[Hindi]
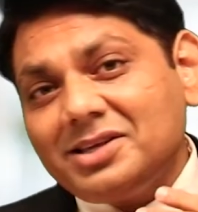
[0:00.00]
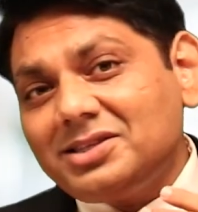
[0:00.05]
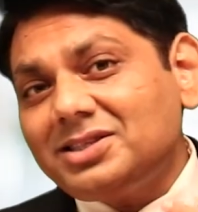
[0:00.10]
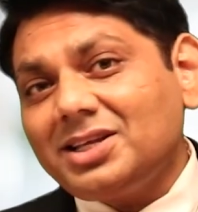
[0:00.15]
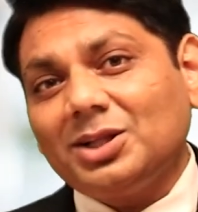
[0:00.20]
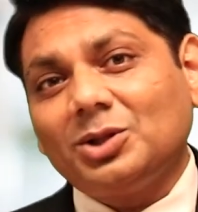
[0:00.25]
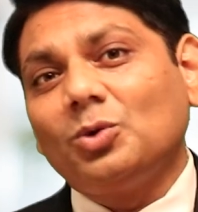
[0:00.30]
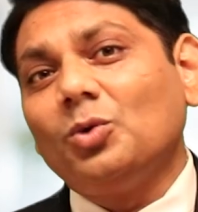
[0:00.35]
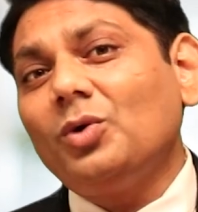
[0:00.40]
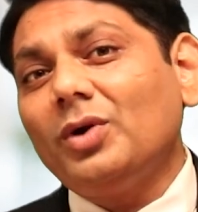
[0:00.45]

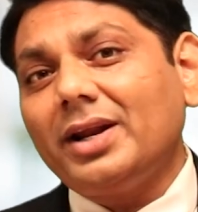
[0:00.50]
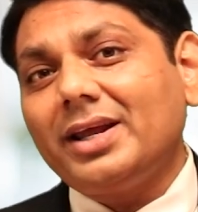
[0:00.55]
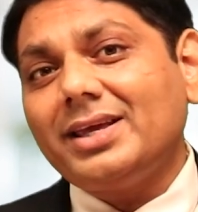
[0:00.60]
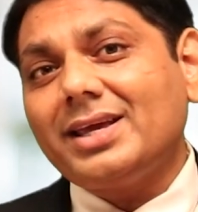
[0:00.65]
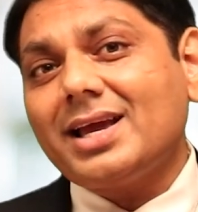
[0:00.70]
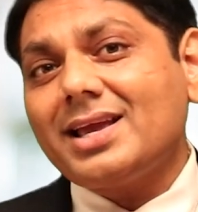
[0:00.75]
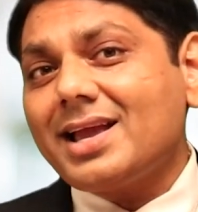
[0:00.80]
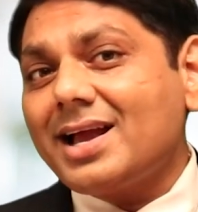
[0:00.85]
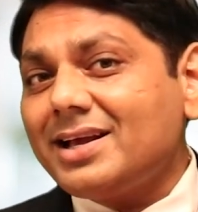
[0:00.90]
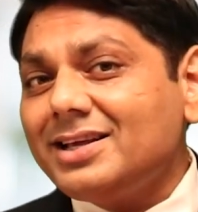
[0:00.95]
इससे दूर
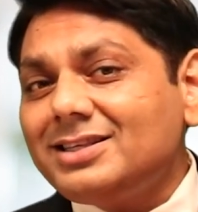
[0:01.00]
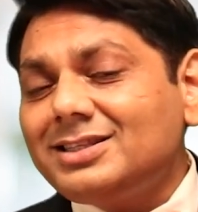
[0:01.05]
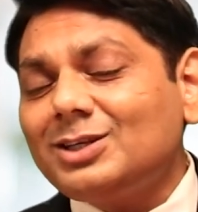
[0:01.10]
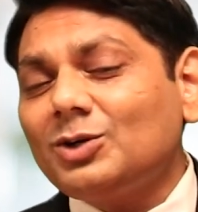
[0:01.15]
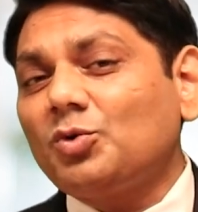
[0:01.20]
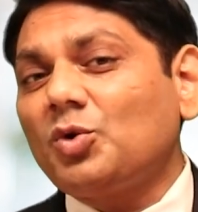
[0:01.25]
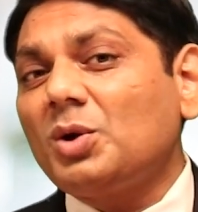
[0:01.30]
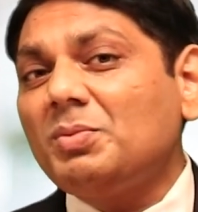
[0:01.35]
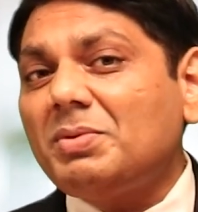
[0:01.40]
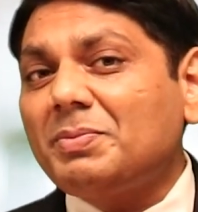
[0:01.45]
रहिए या इससे
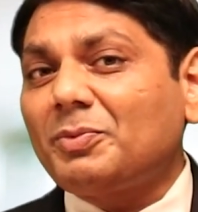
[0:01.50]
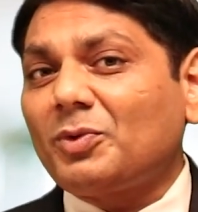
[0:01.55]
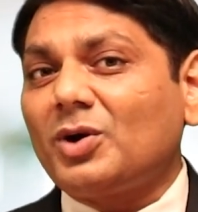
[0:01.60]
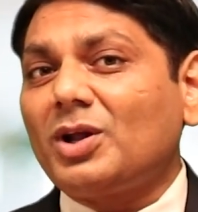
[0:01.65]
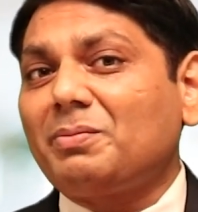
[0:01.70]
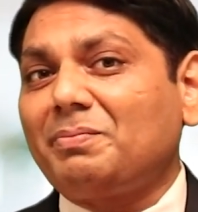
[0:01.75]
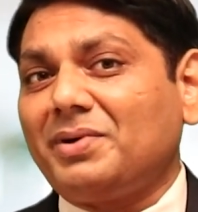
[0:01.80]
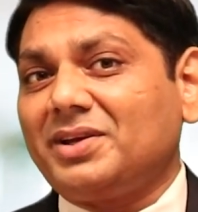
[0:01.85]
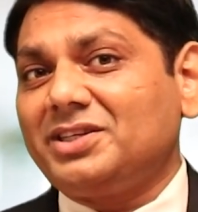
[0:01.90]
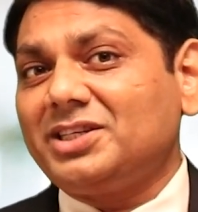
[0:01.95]
कोई भी
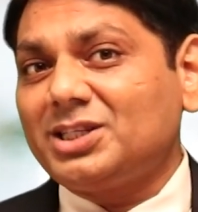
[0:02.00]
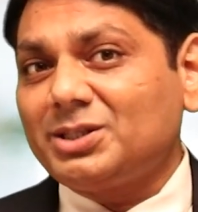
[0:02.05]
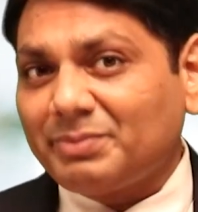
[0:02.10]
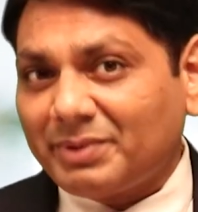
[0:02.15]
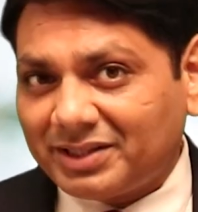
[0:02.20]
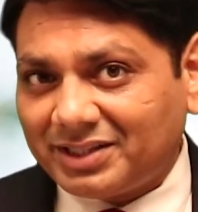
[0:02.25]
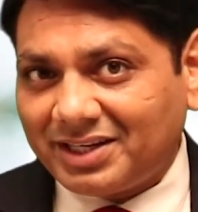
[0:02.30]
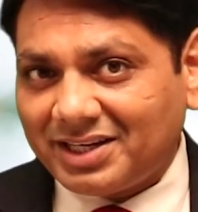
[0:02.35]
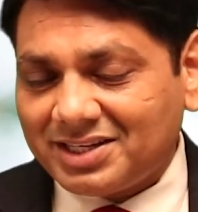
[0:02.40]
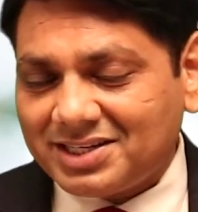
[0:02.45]
प्रोडक्ट परचेज
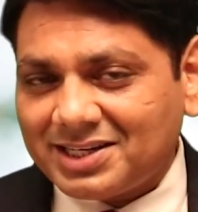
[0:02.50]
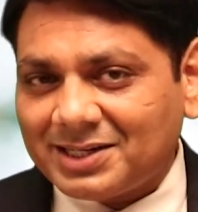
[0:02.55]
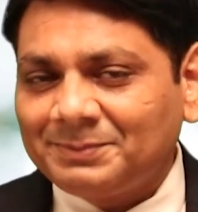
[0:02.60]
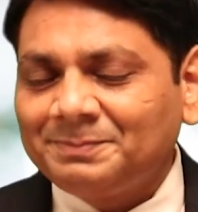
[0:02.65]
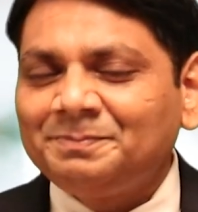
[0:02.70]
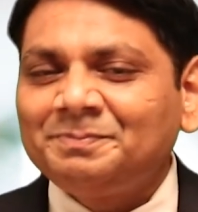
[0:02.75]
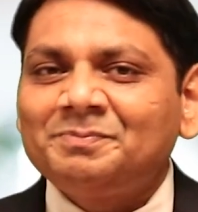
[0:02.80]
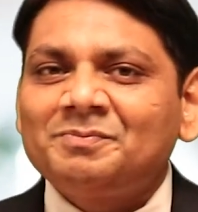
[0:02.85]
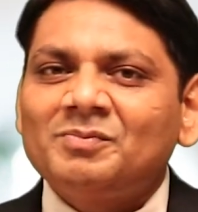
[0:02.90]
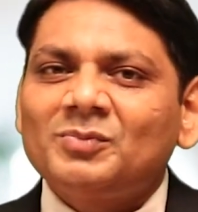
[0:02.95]
मत कीजिए
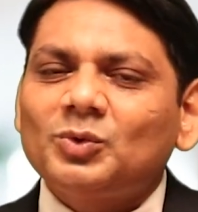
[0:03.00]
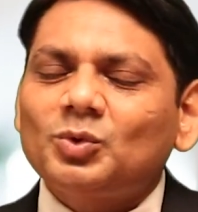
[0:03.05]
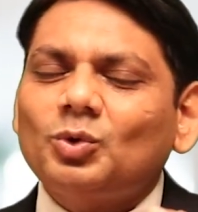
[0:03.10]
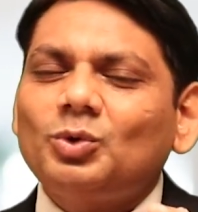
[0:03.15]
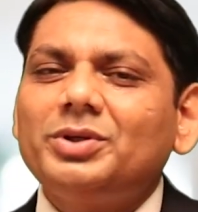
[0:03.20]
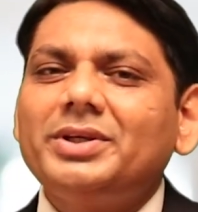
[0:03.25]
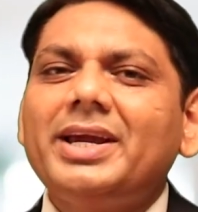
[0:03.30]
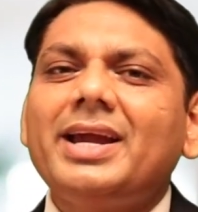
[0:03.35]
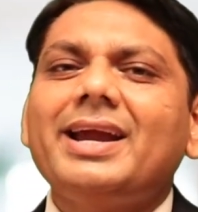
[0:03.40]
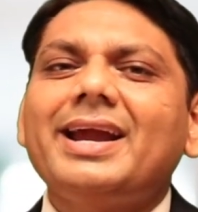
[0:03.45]

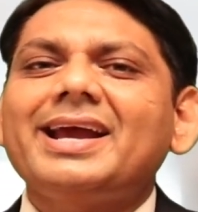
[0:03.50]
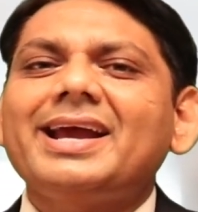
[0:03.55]
तो ये